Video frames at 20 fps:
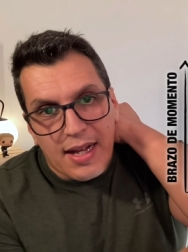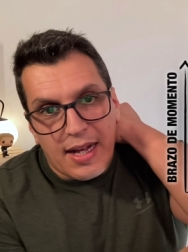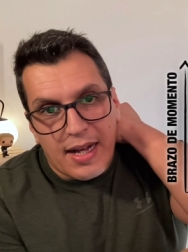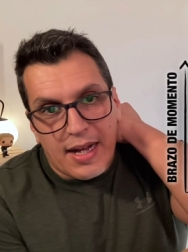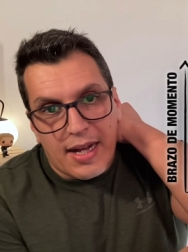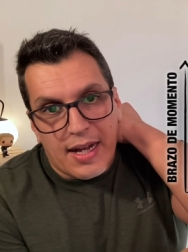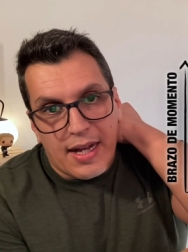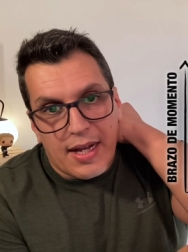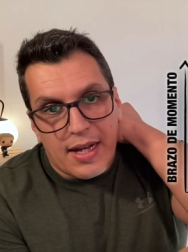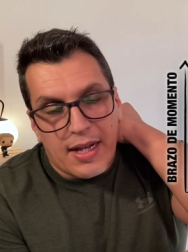
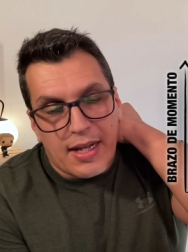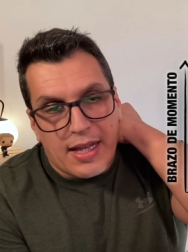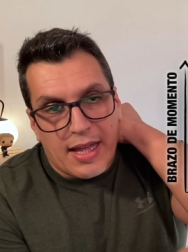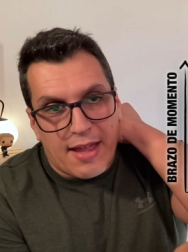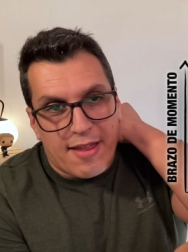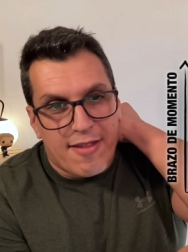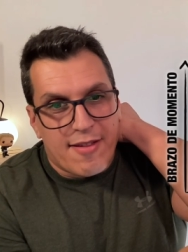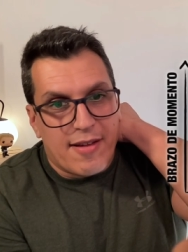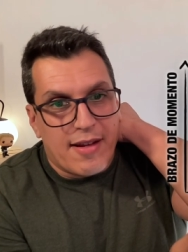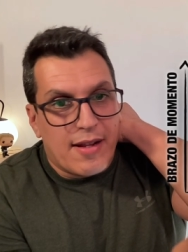ah, que,
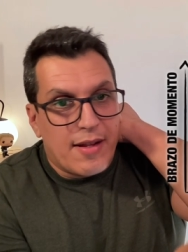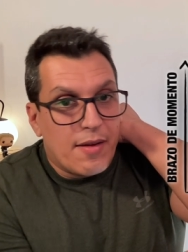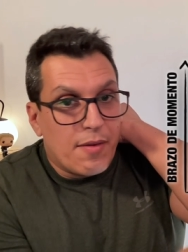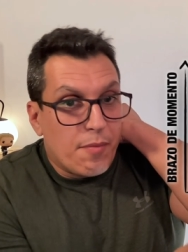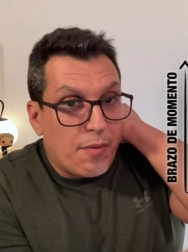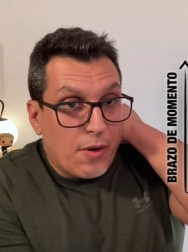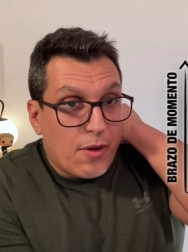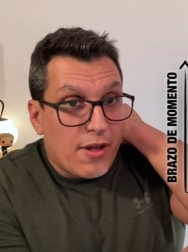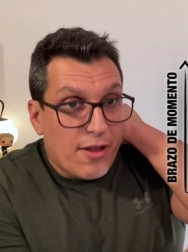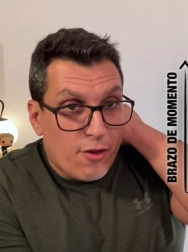es, eh,
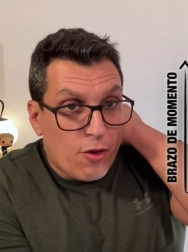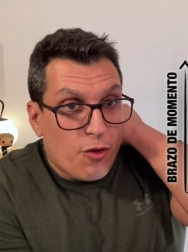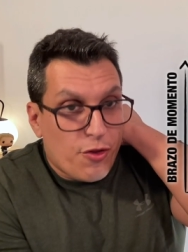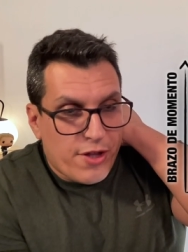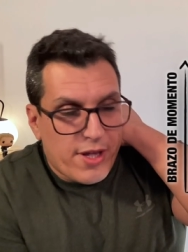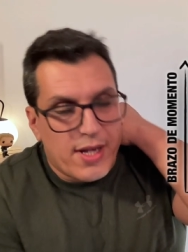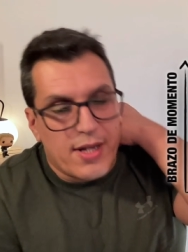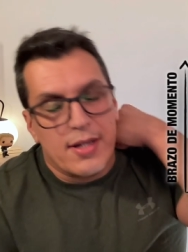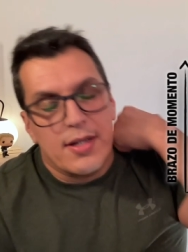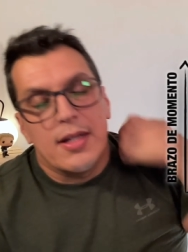bueno, que es
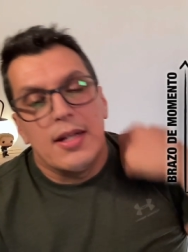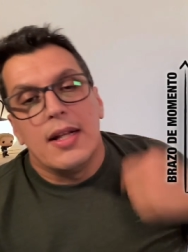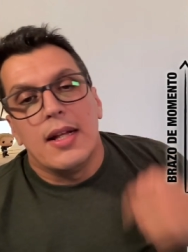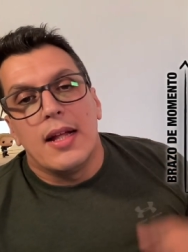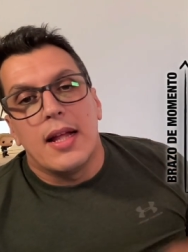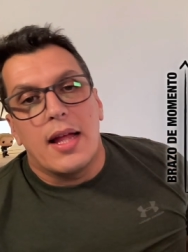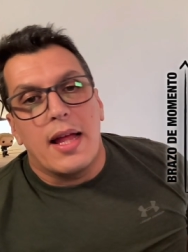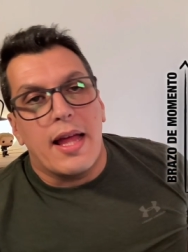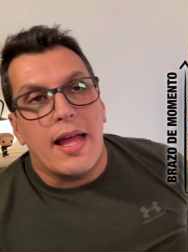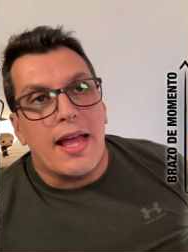ósea.
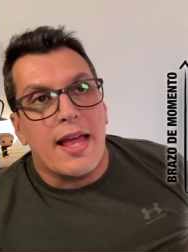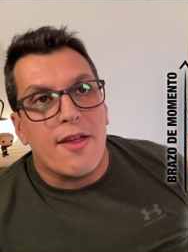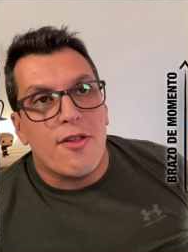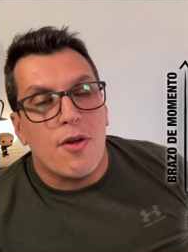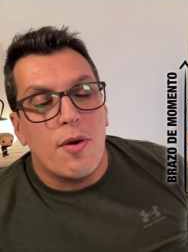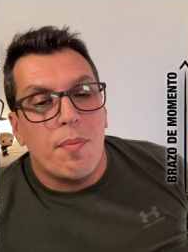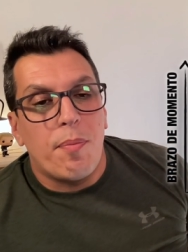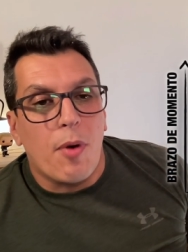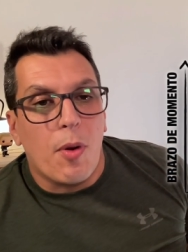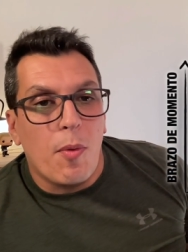
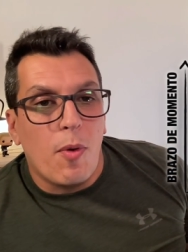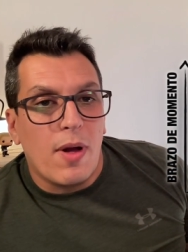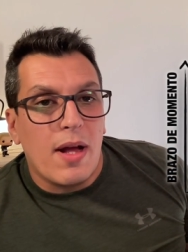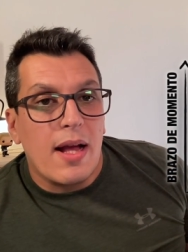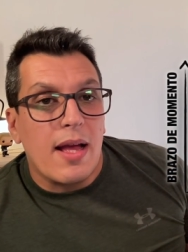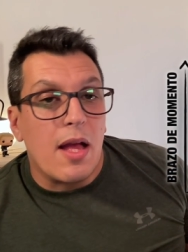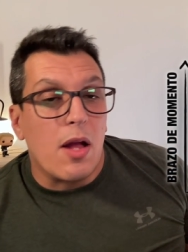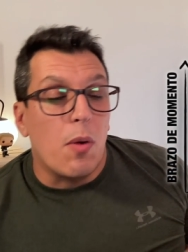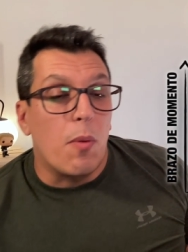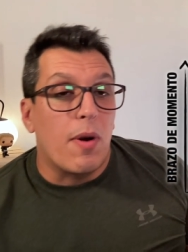Eso
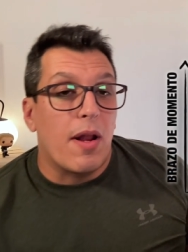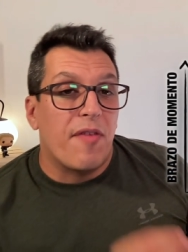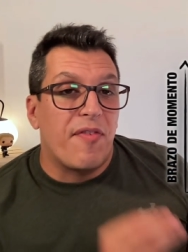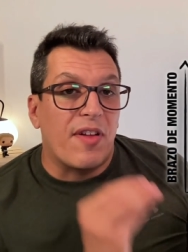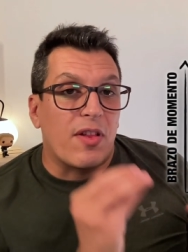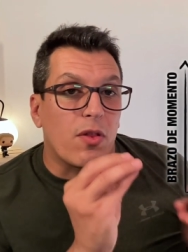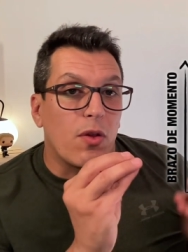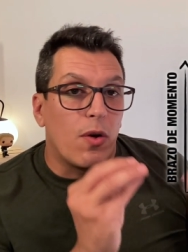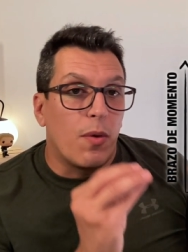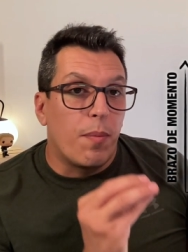provoca que, como un
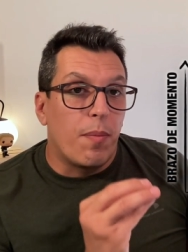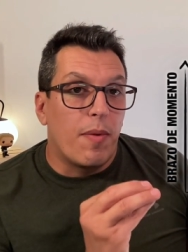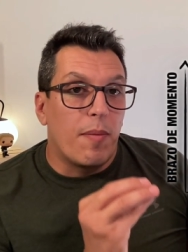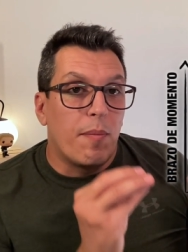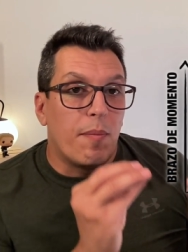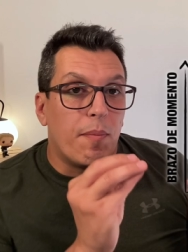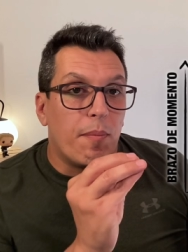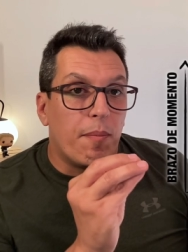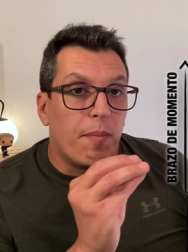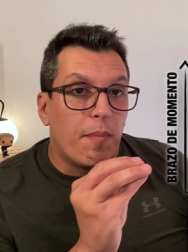efecto
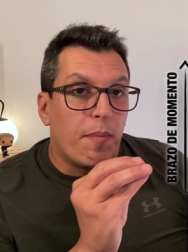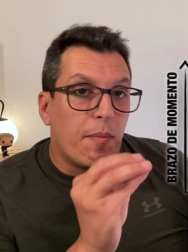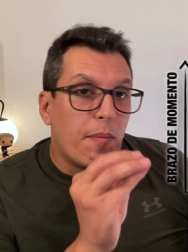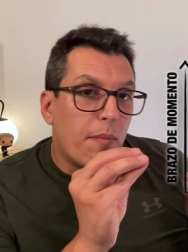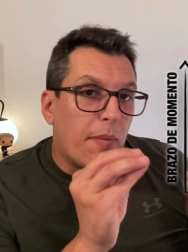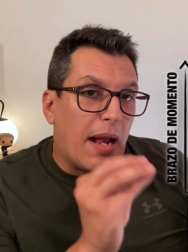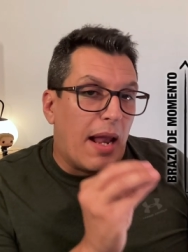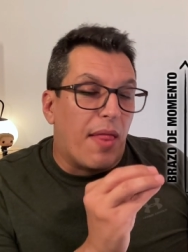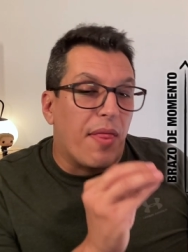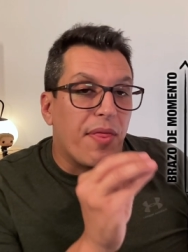
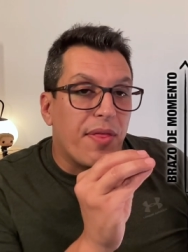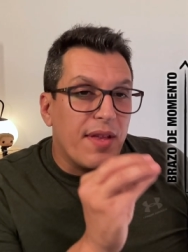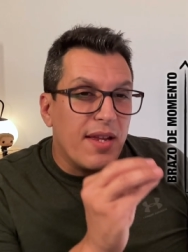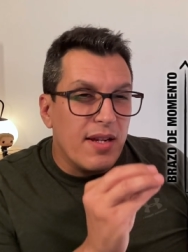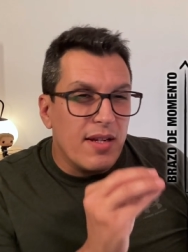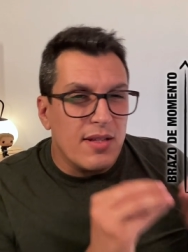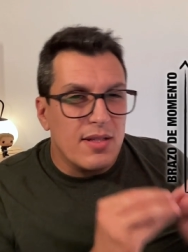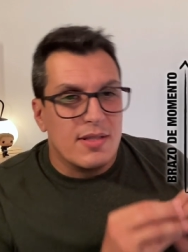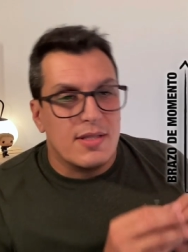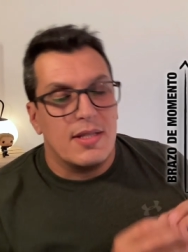mm,
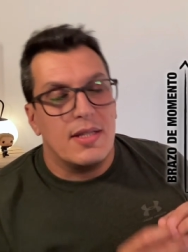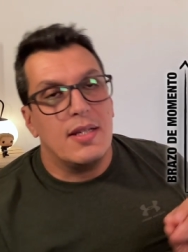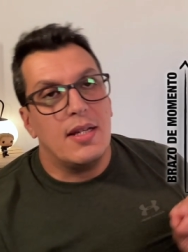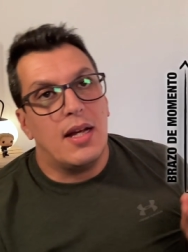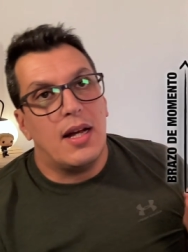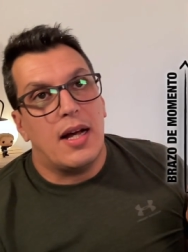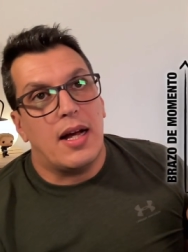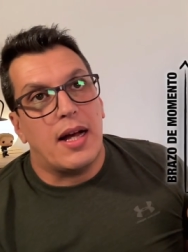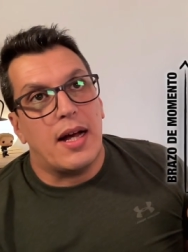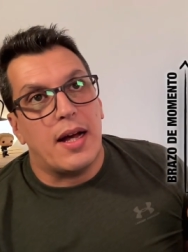balancín, ¿sí?
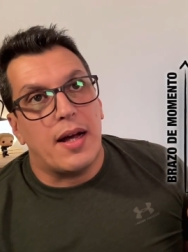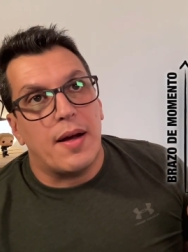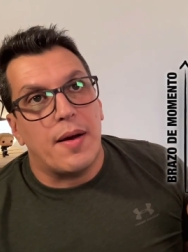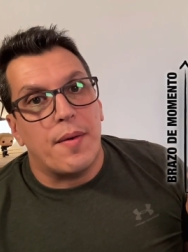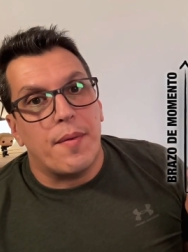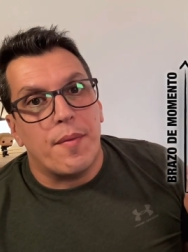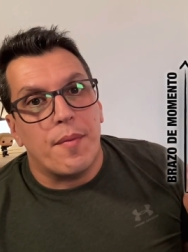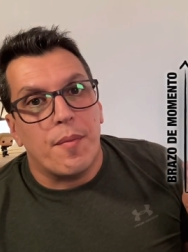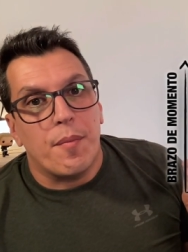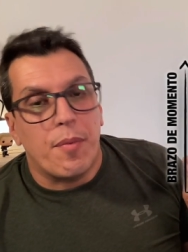
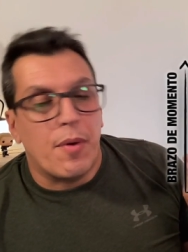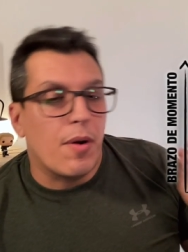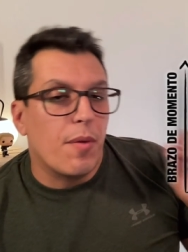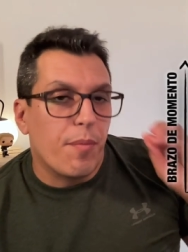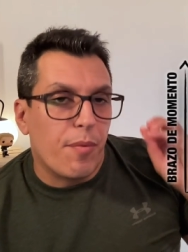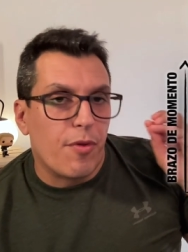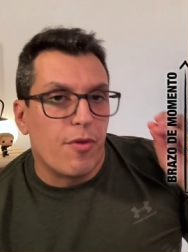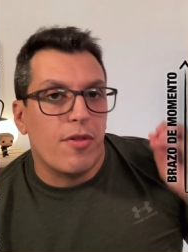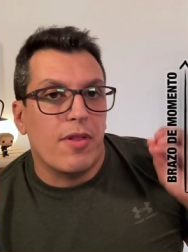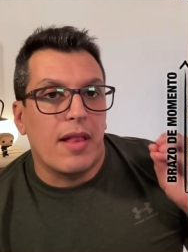Ah, bueno,
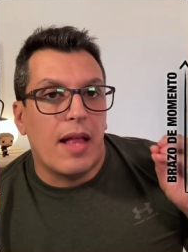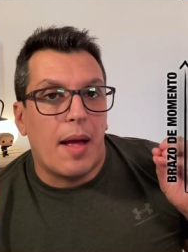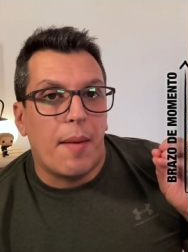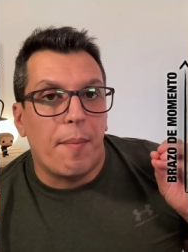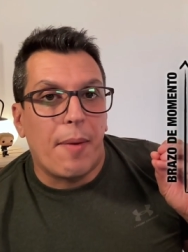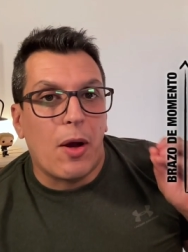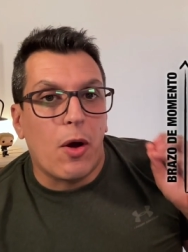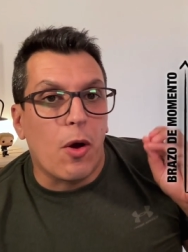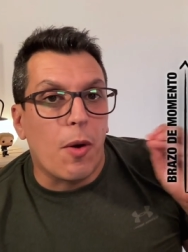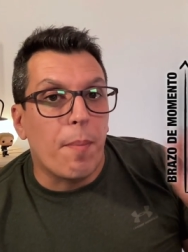pues la
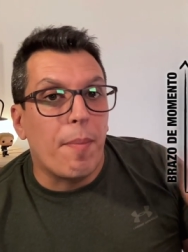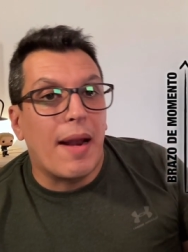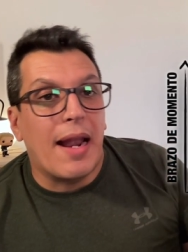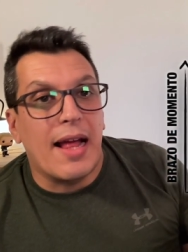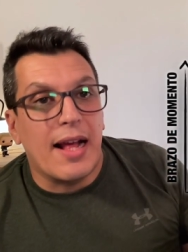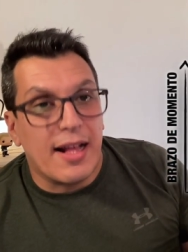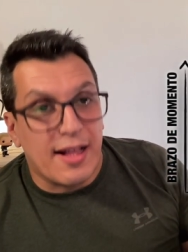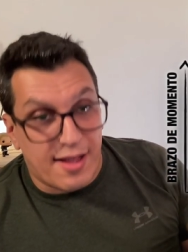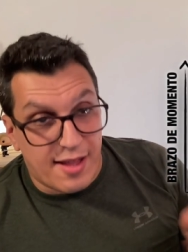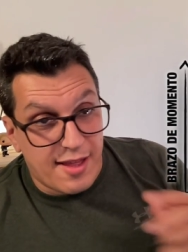mejor
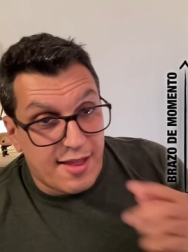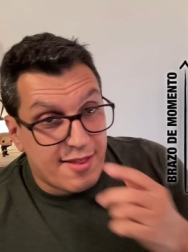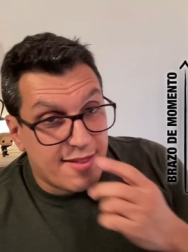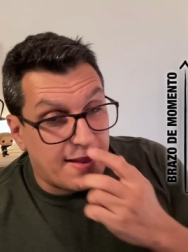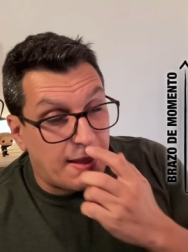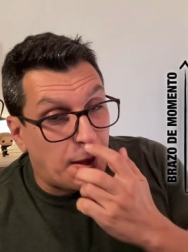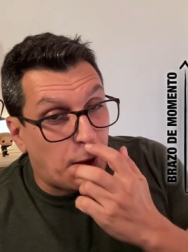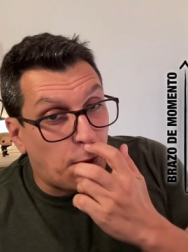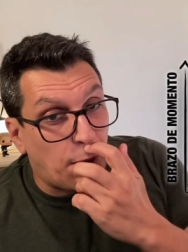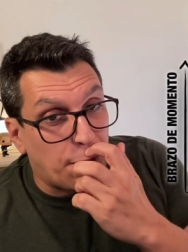palanca
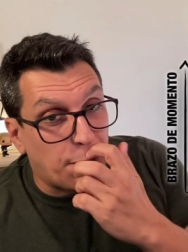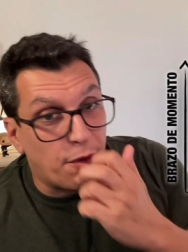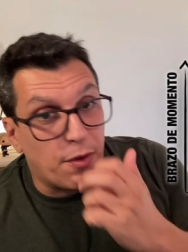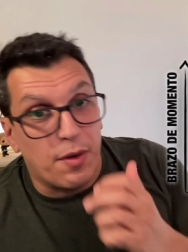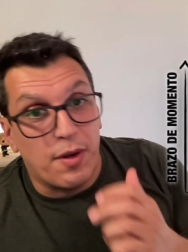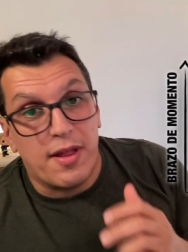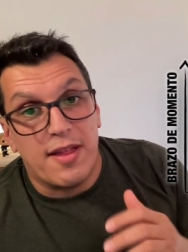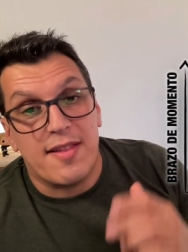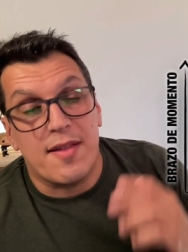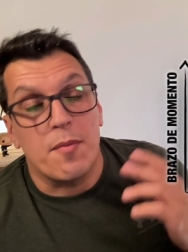esté cuando
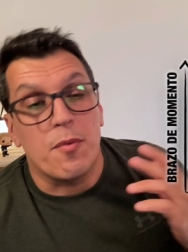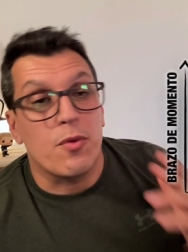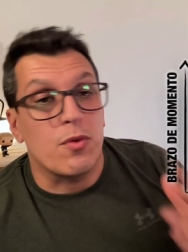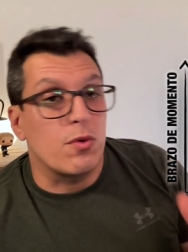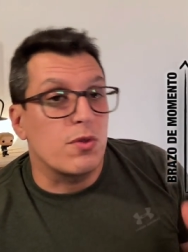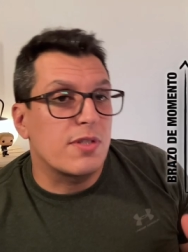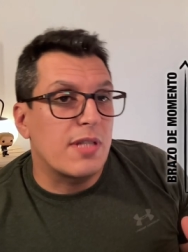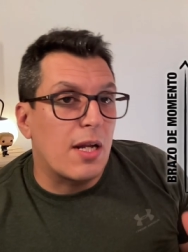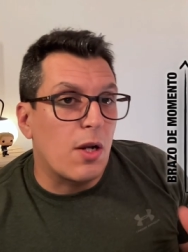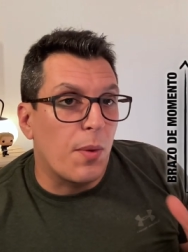ese
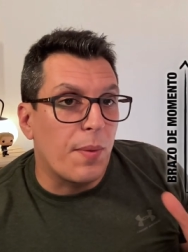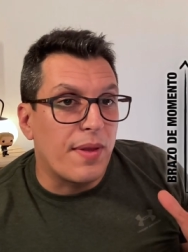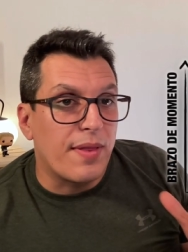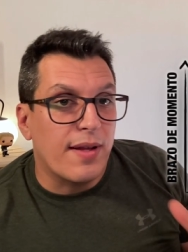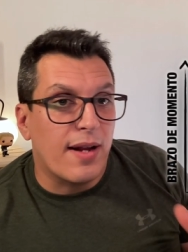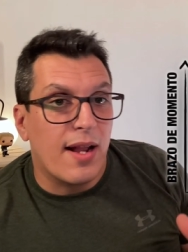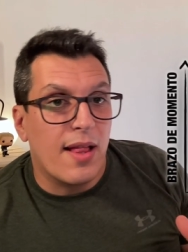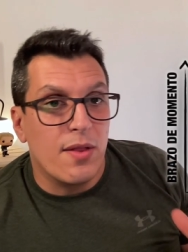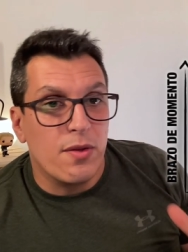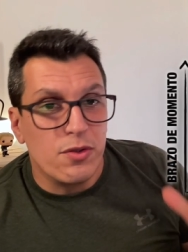músculo está a
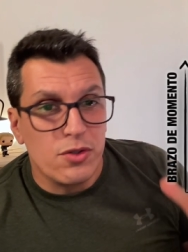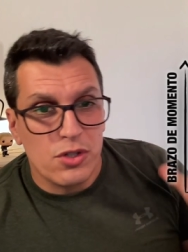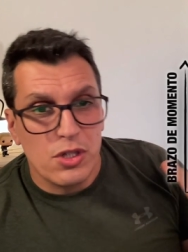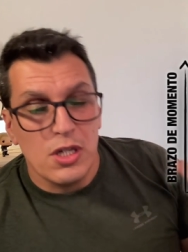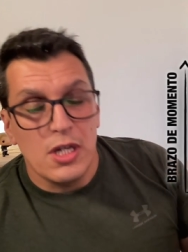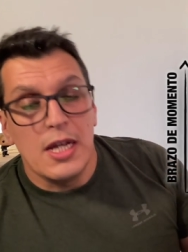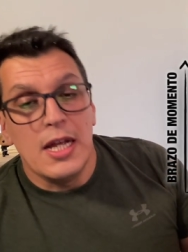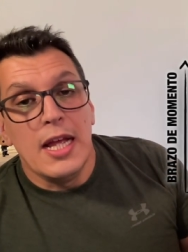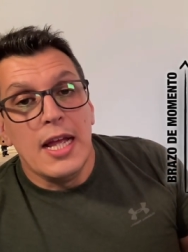90 grados